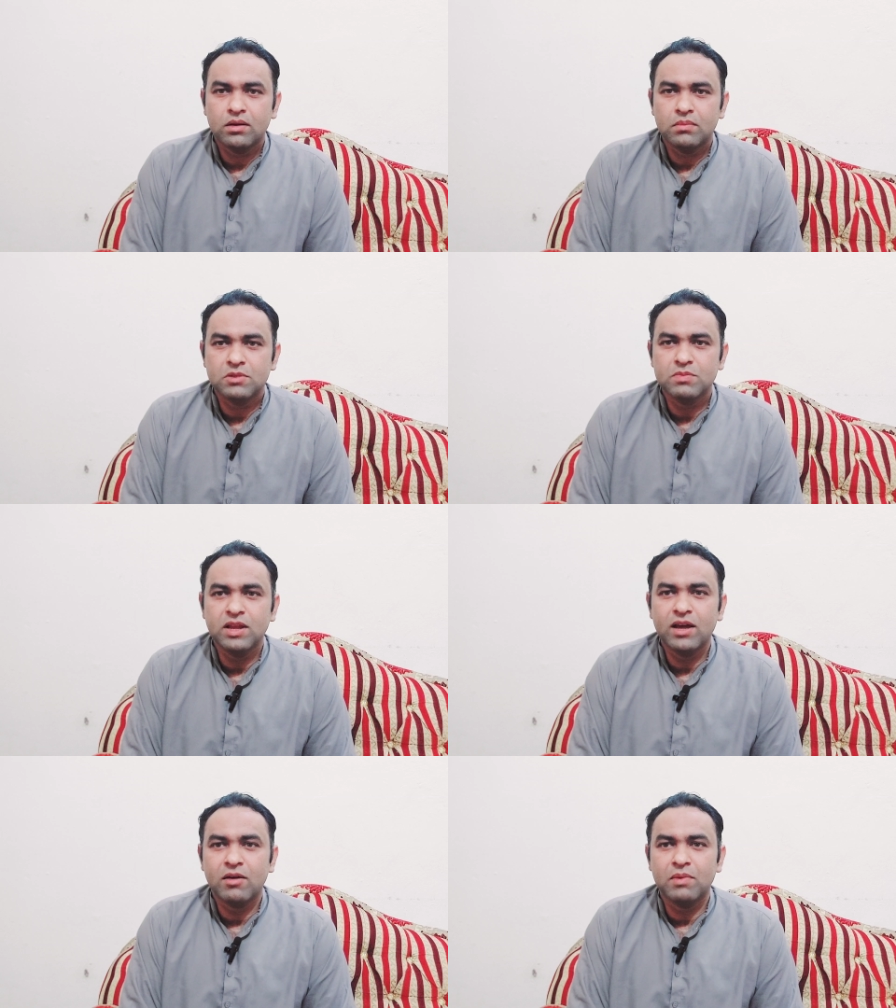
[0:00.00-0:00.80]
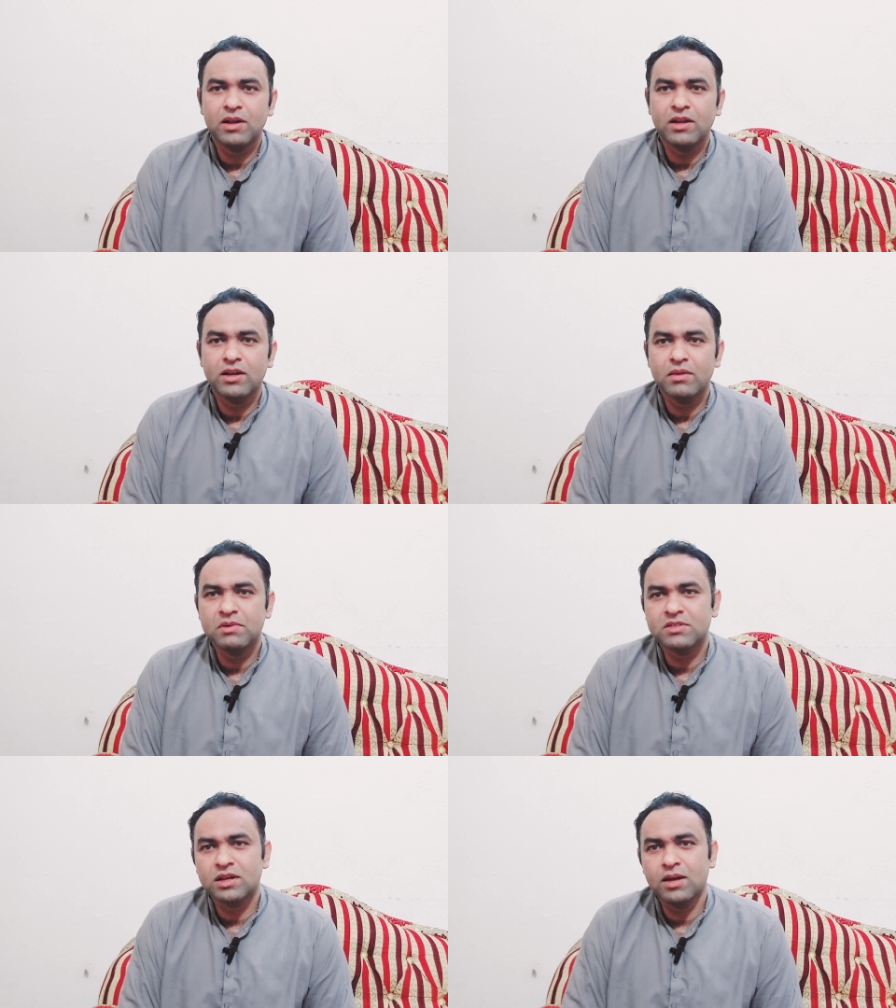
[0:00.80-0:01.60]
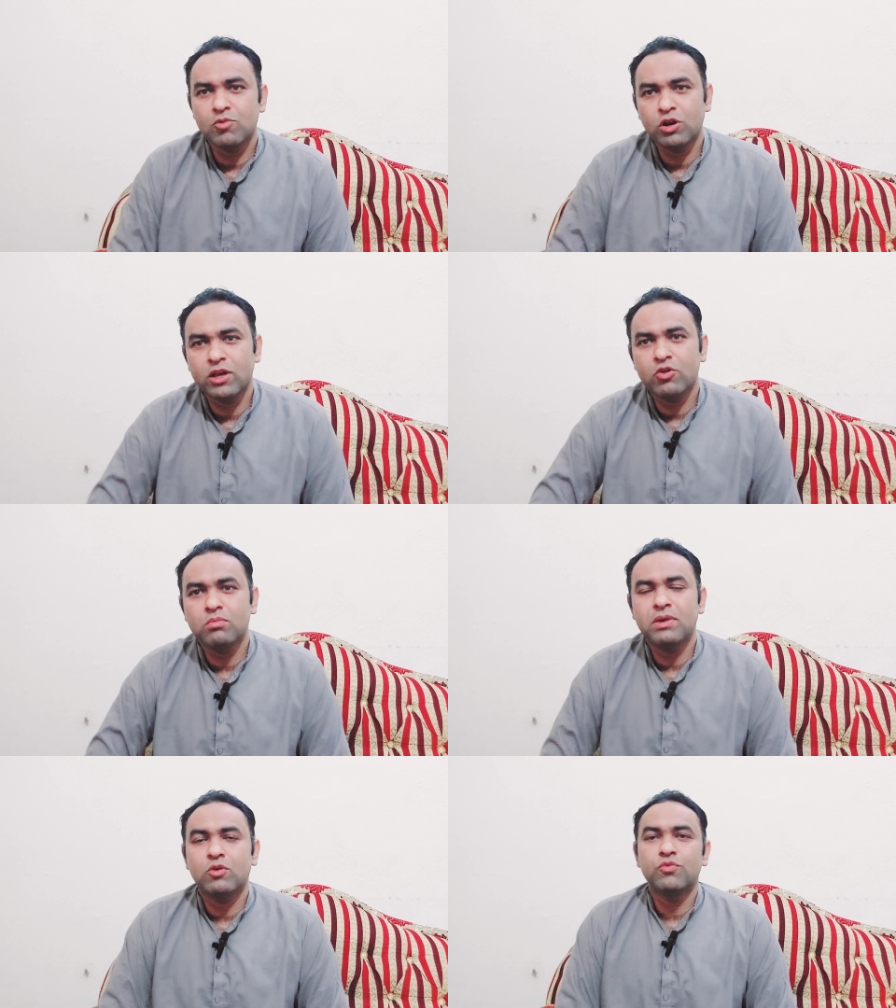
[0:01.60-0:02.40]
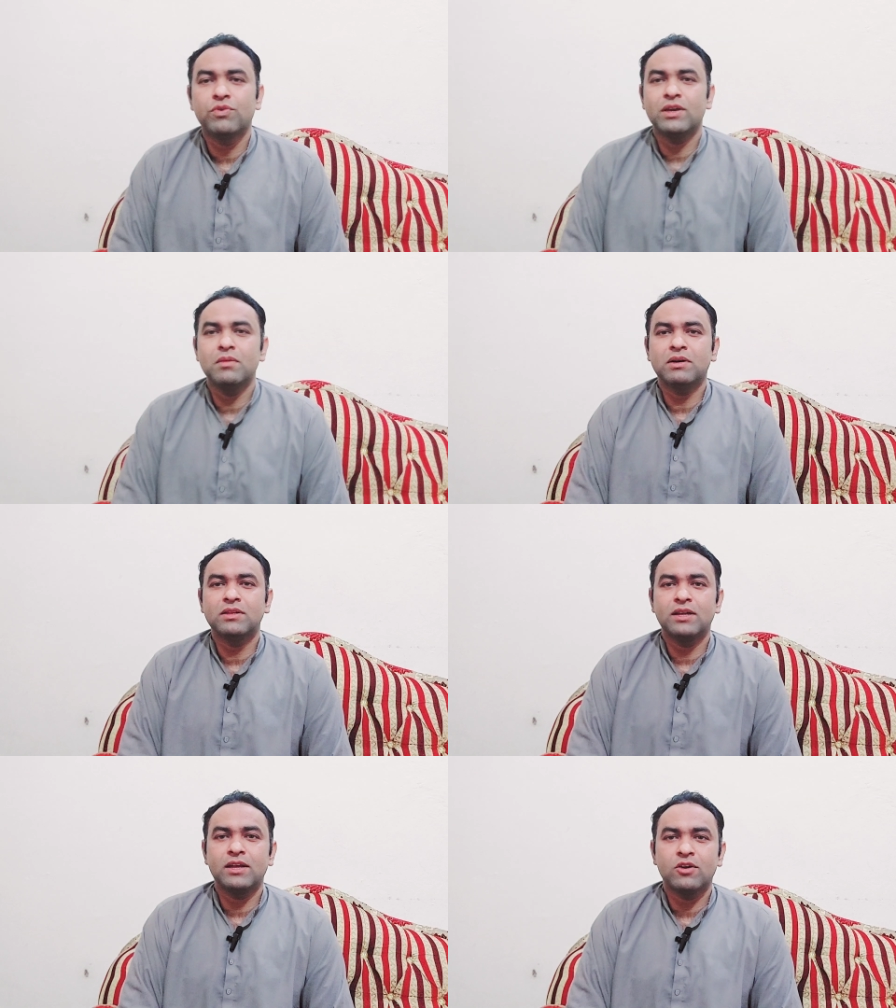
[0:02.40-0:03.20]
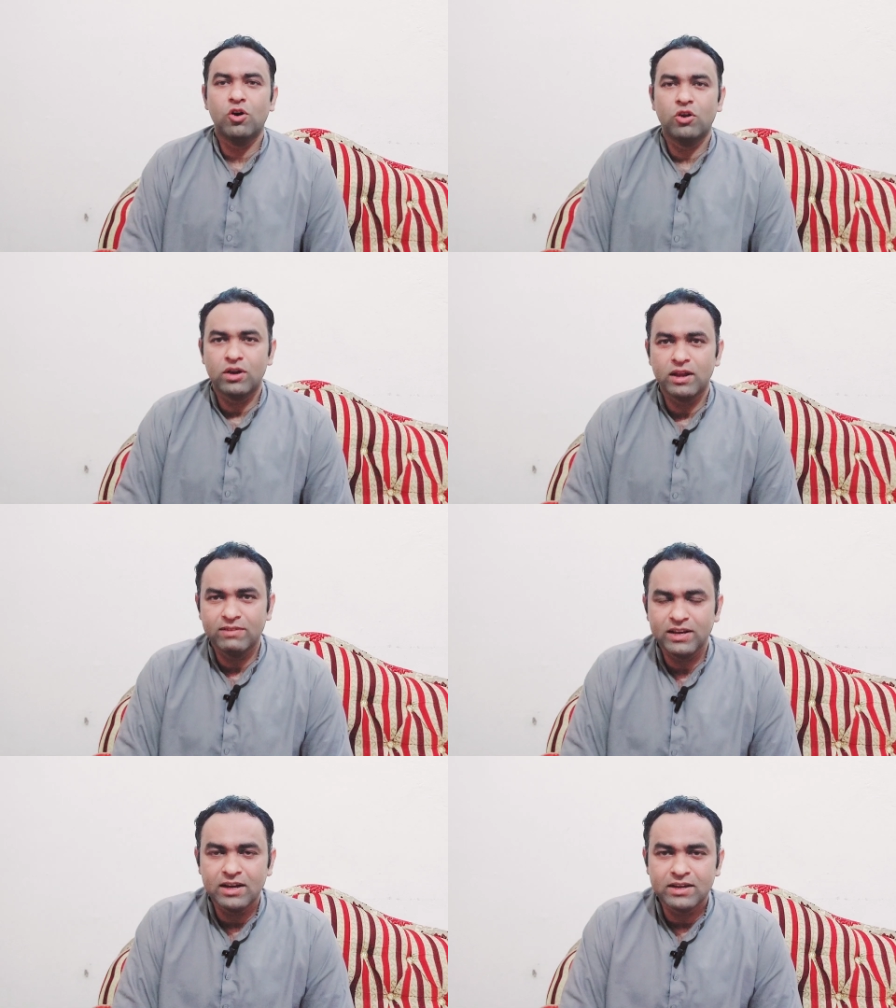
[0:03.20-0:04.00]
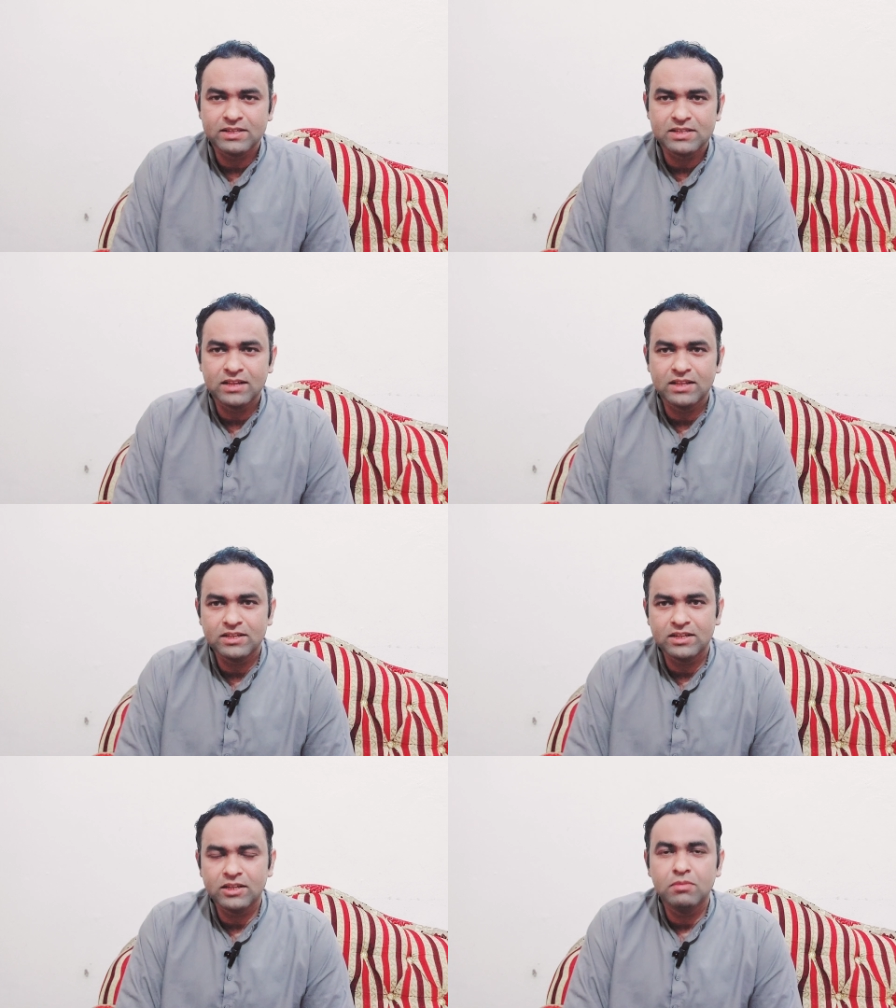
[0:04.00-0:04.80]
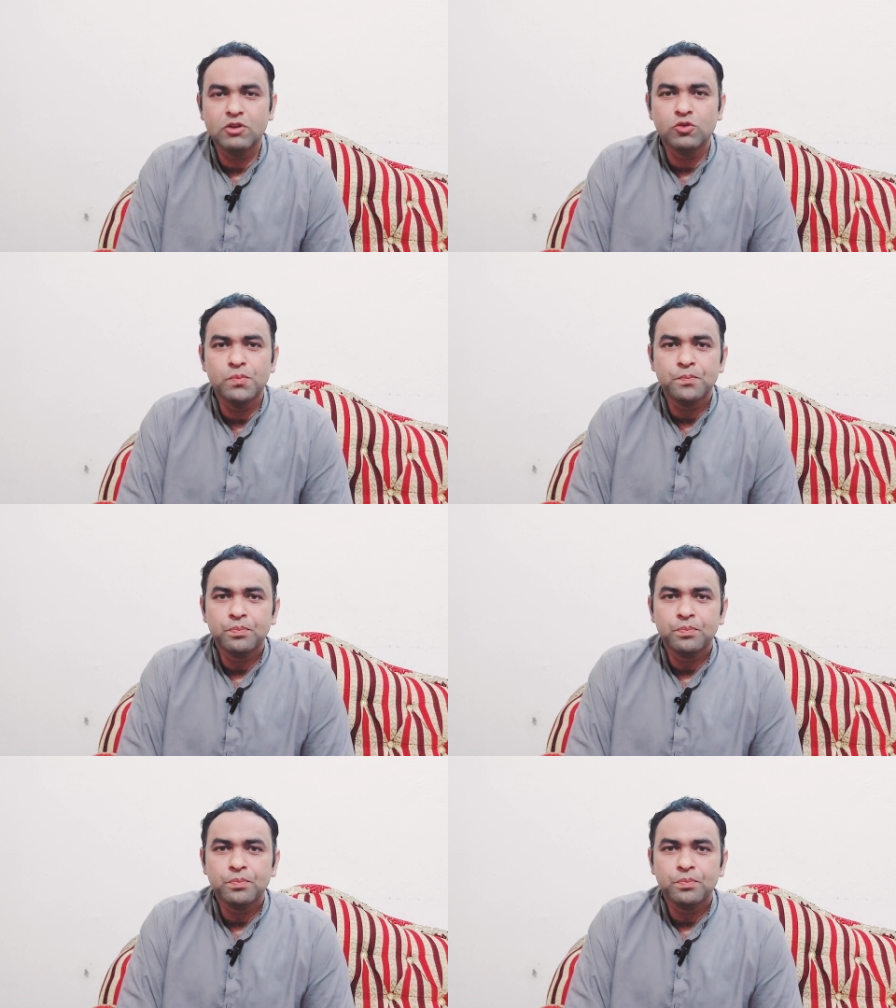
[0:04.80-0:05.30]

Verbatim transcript: बसमीम अल्लाम मैं हूं फ़हीम अख्तर एक और नए विलाग के साथ हाजिर खिदमत हूं